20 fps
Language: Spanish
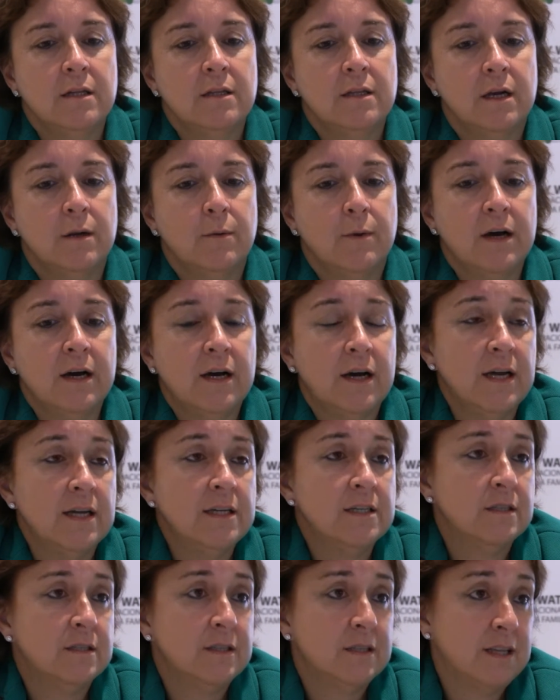
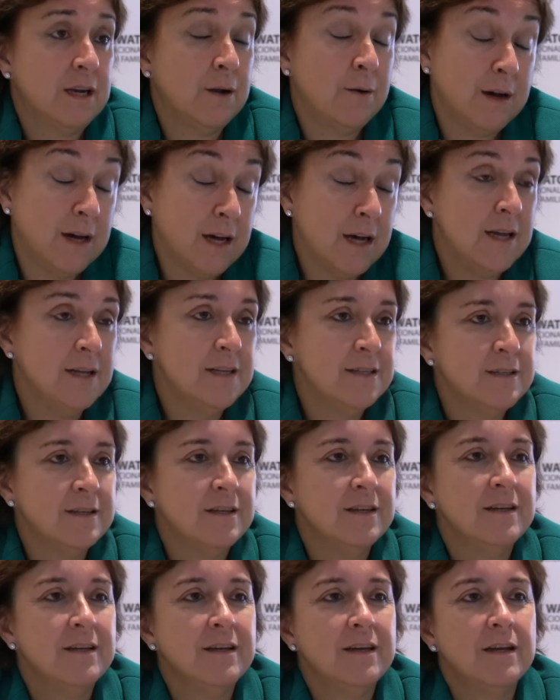trabajáis, trabajáis
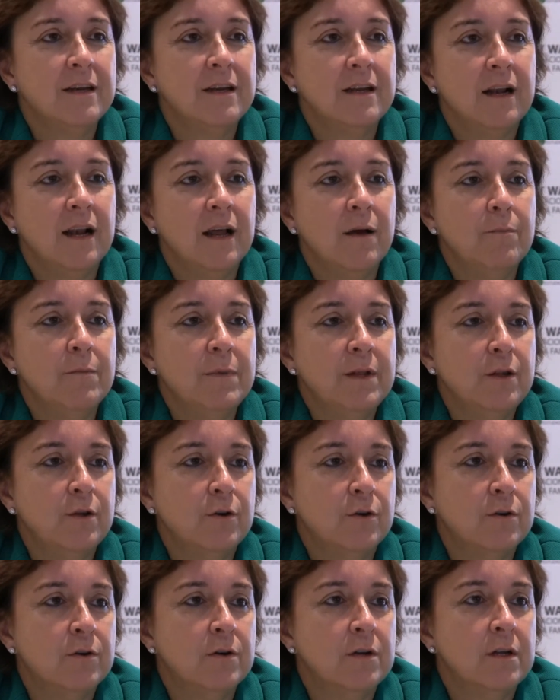eh, en el
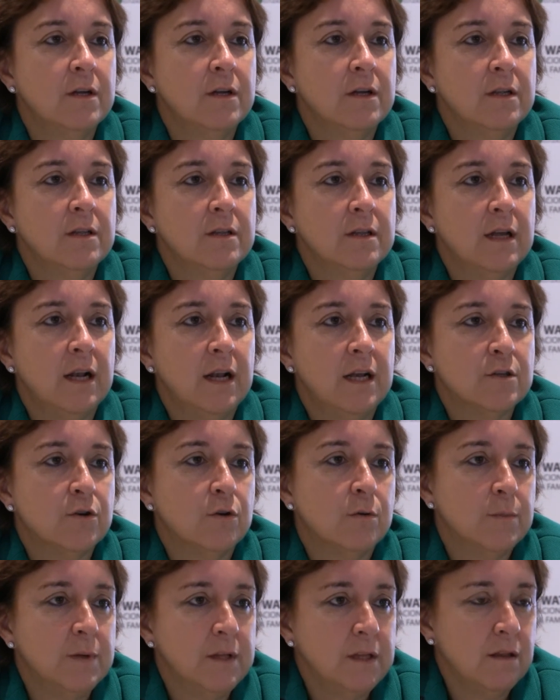ámbito de las
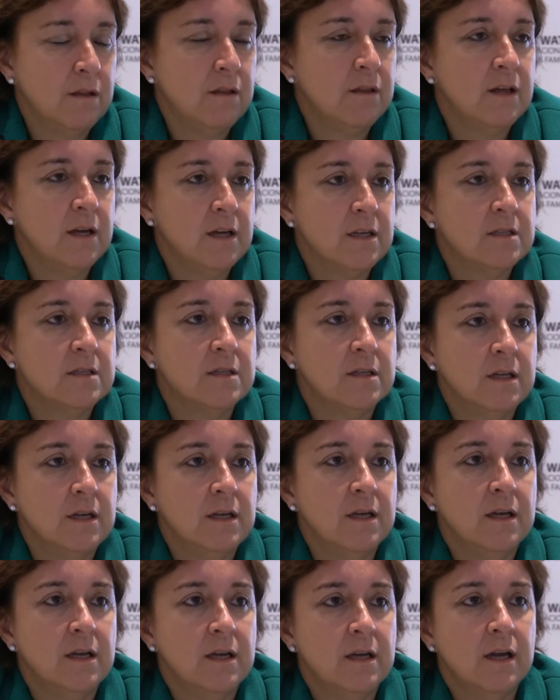competencias
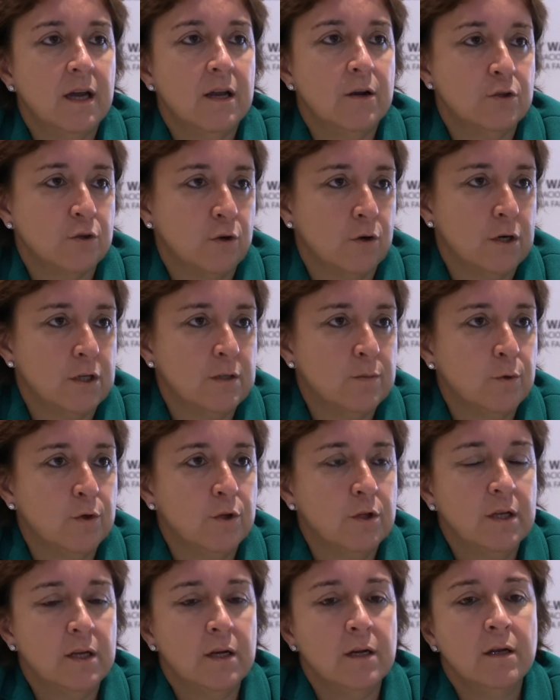eh, que nos
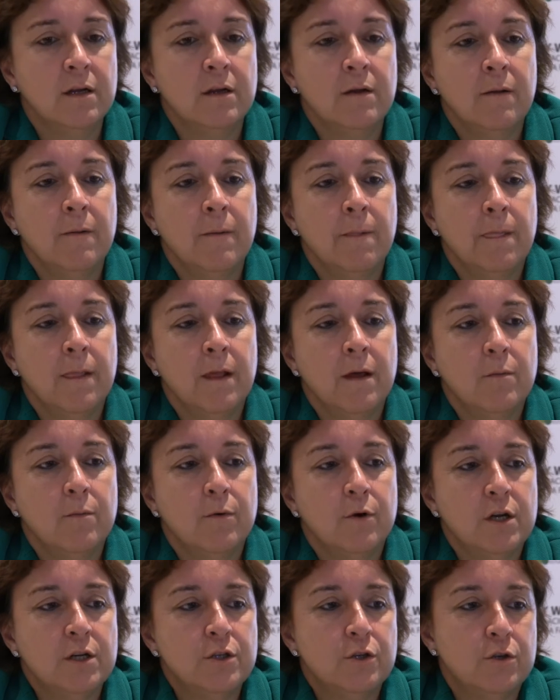corresponden.
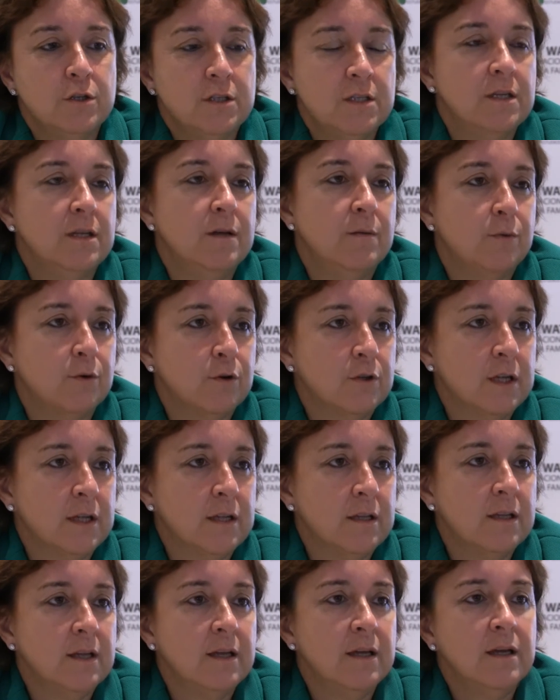Por eso es
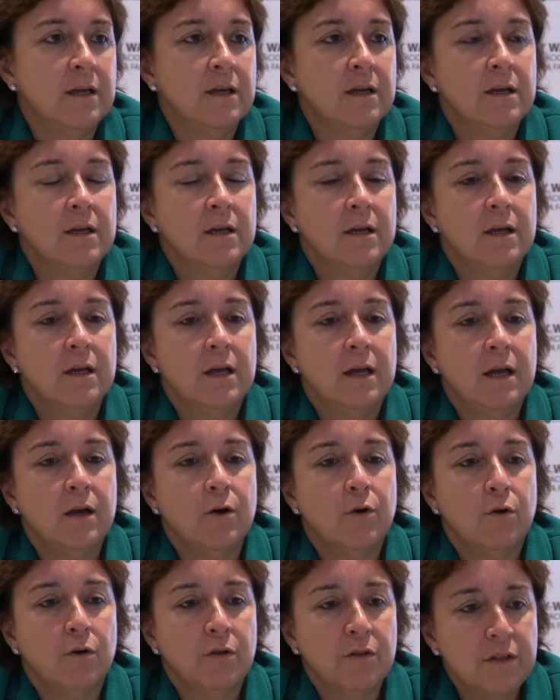importante eh,
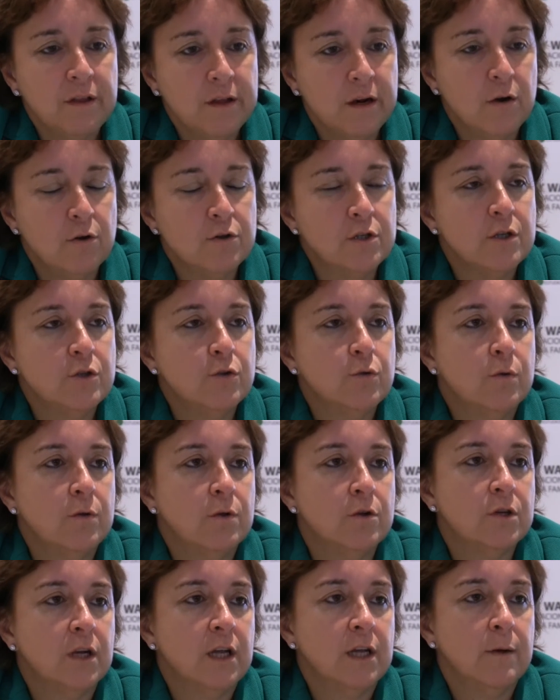conocer los
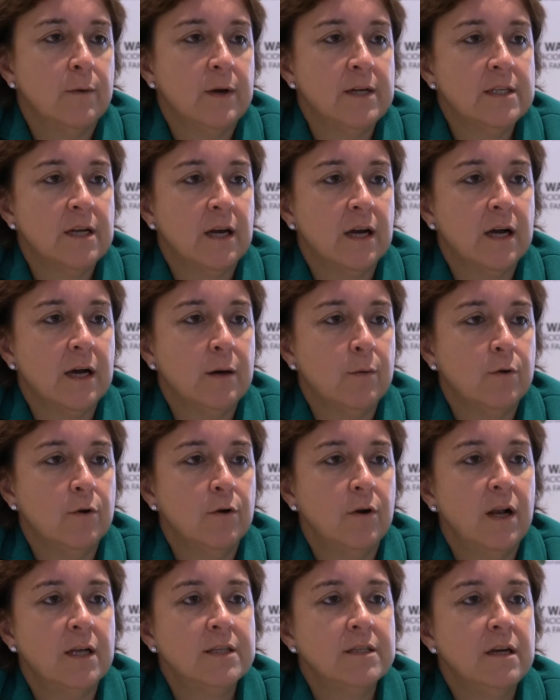estudios que lleváis a
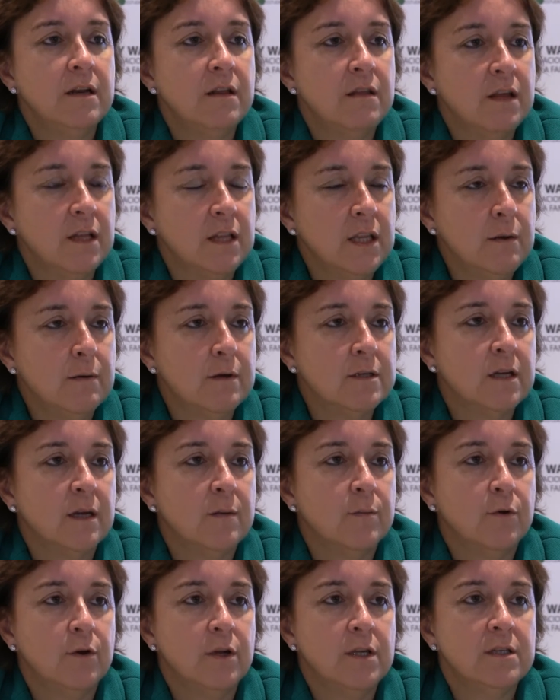cabo, las iniciativas
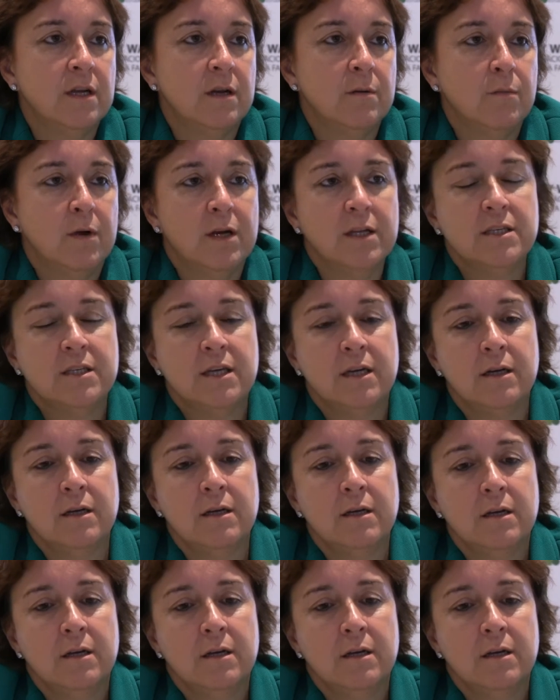que ponéis en marcha,